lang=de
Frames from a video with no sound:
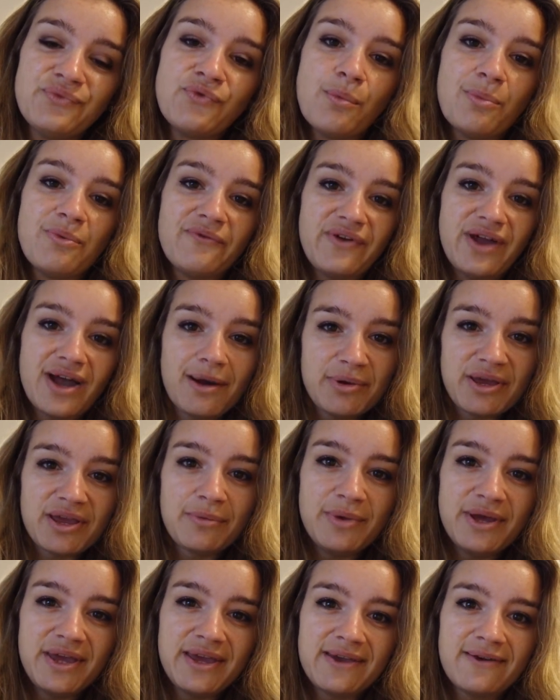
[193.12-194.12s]
Wo bewerbe ich
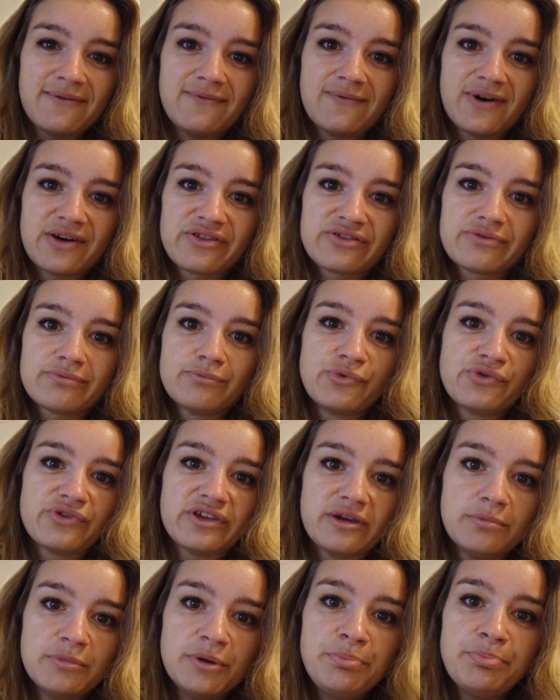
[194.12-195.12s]
mich? Was muss
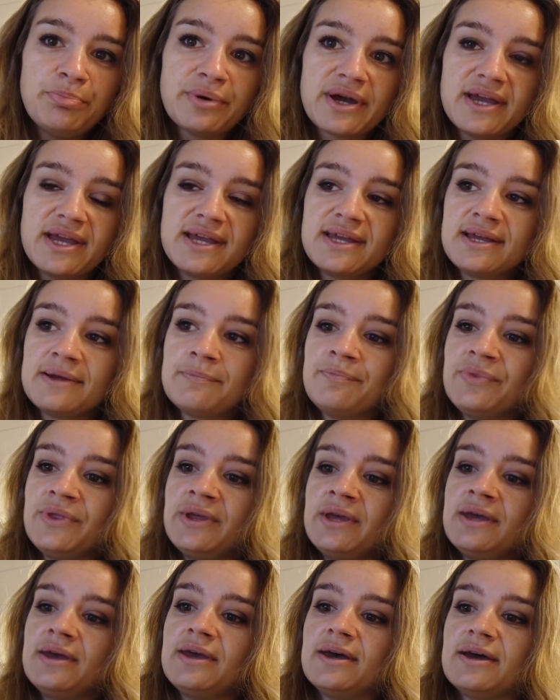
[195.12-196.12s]
ich mitbringen?
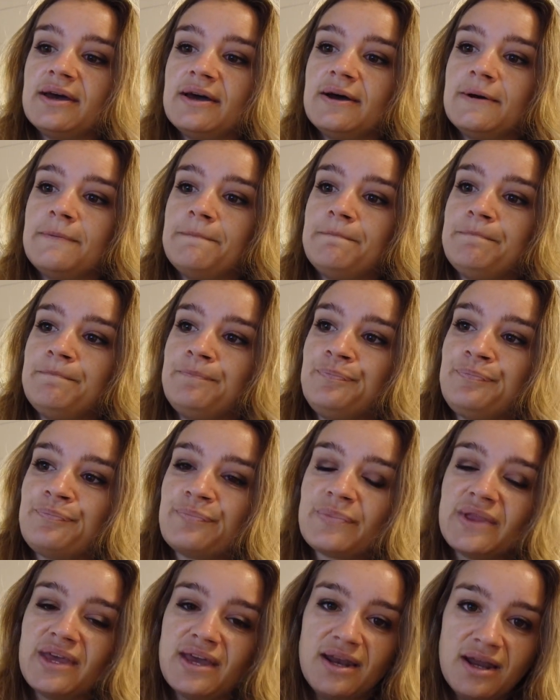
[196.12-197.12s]
Ähm,
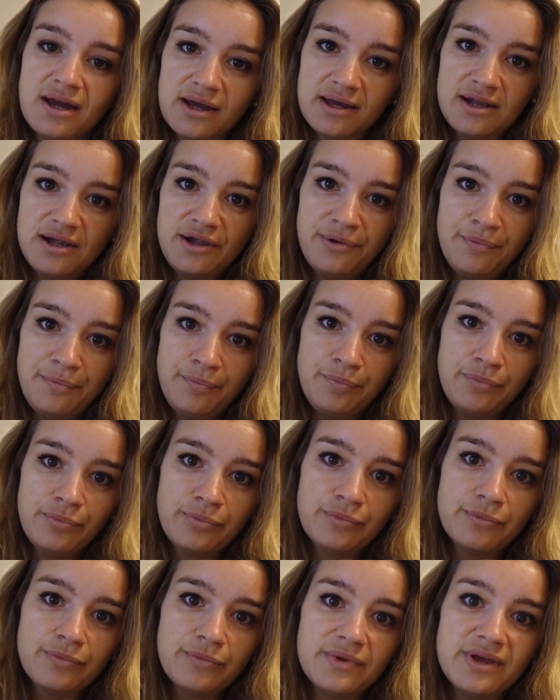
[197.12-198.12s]
generell
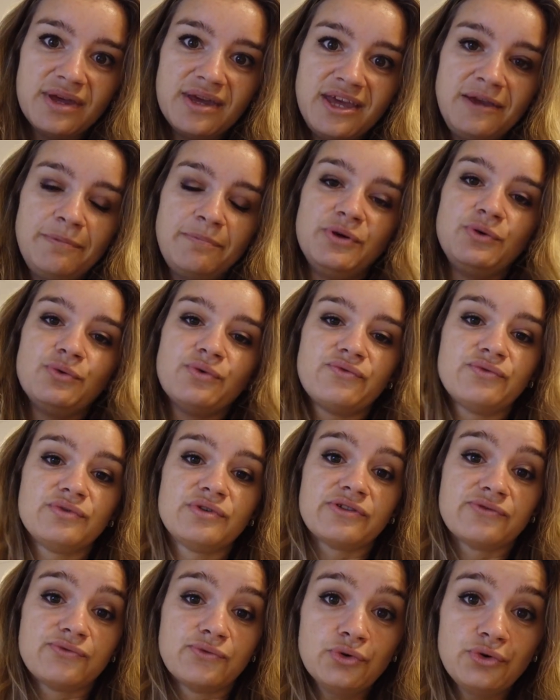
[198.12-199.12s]
ich bin nur für
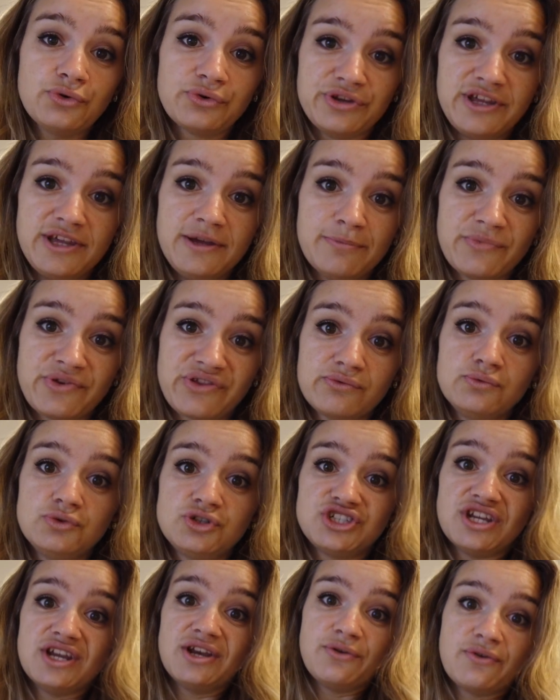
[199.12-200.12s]
das Fototeam
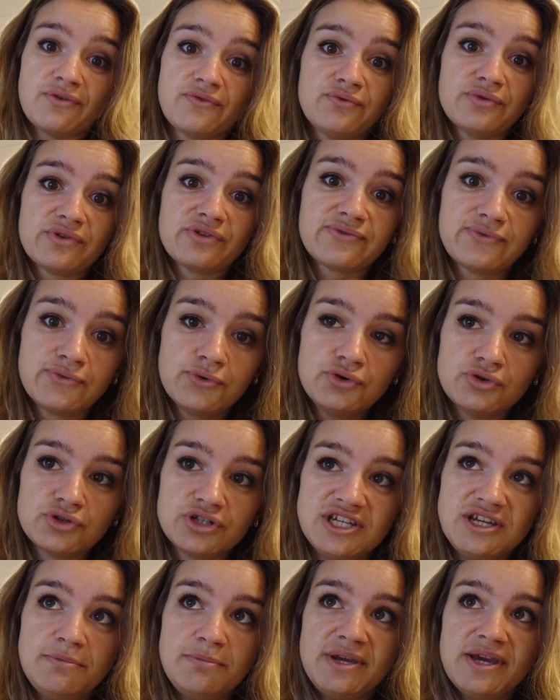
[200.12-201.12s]
zuständig, oder für das
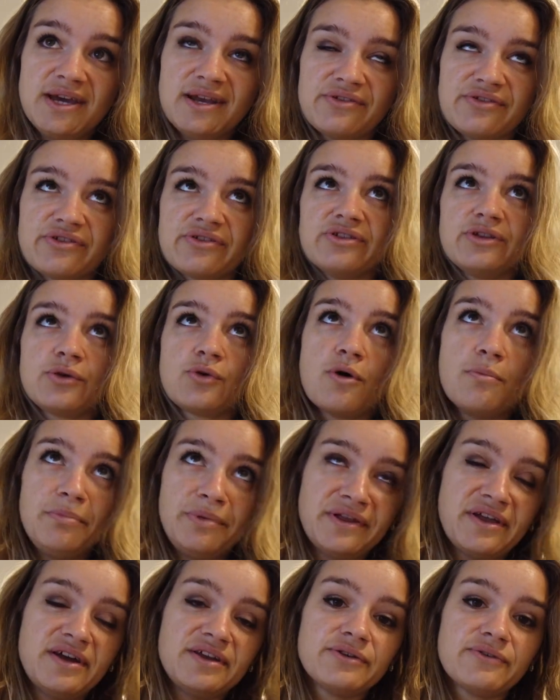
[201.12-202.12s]
Fototeam hier, das ist eine
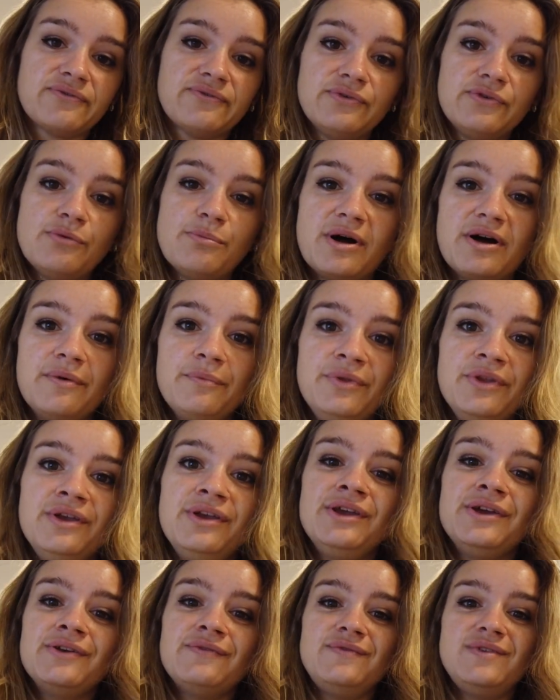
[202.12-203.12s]
komplett andere Firma,
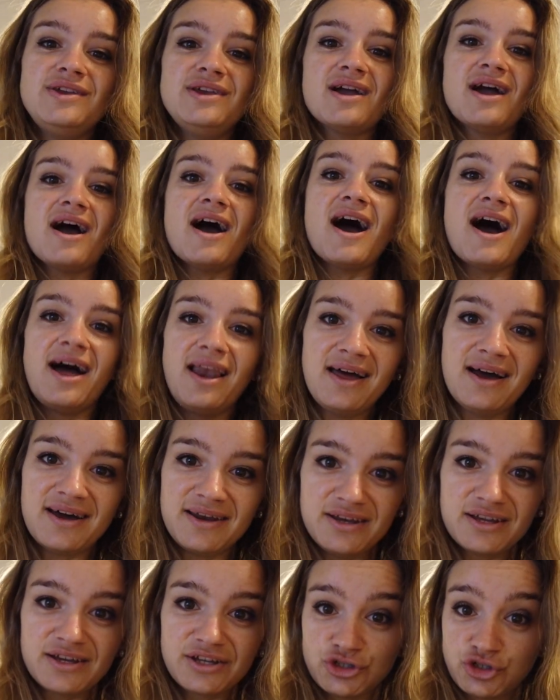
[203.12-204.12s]
wie alle
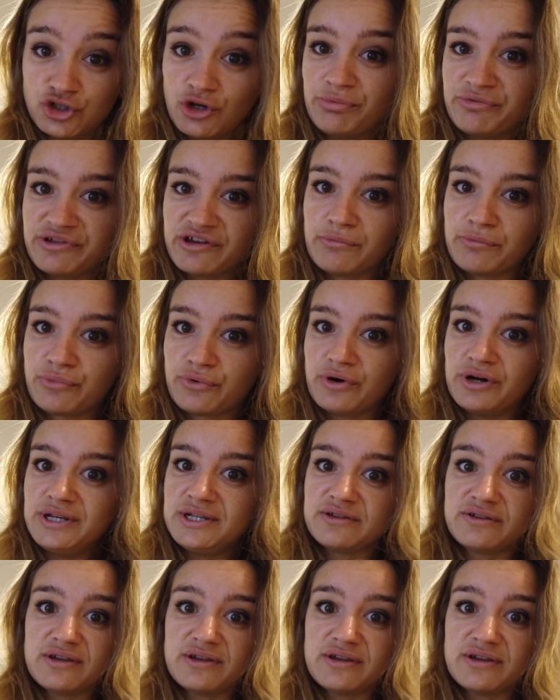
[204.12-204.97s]
anderen Jobs an Bord.